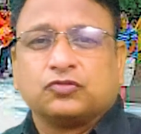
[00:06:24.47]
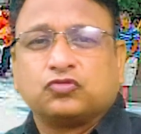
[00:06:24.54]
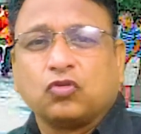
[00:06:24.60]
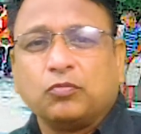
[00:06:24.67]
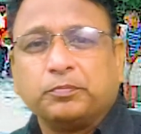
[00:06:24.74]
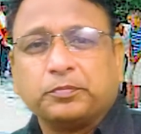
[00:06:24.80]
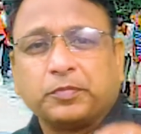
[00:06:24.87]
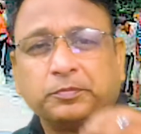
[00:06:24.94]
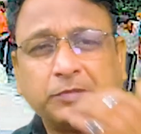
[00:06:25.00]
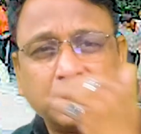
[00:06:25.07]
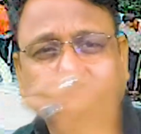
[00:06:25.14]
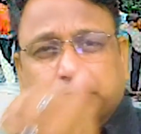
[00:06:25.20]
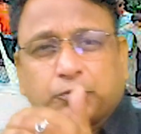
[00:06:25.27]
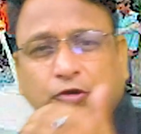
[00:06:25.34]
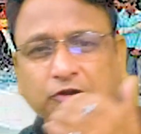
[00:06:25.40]
जो
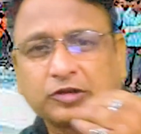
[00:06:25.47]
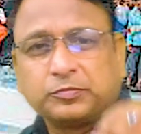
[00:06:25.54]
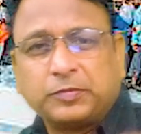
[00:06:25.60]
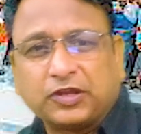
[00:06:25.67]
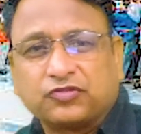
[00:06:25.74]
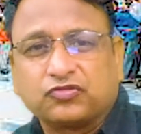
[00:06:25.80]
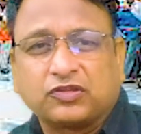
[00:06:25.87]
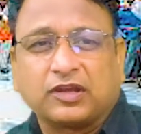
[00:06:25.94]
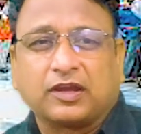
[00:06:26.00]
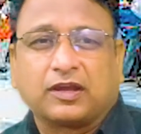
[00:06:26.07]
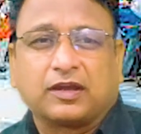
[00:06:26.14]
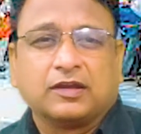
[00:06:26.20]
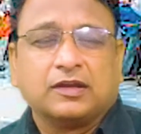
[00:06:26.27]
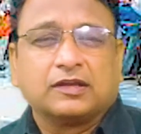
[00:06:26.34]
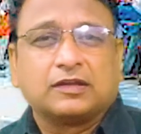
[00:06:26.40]
मिल्क प्रोडक्ट बेचते हैं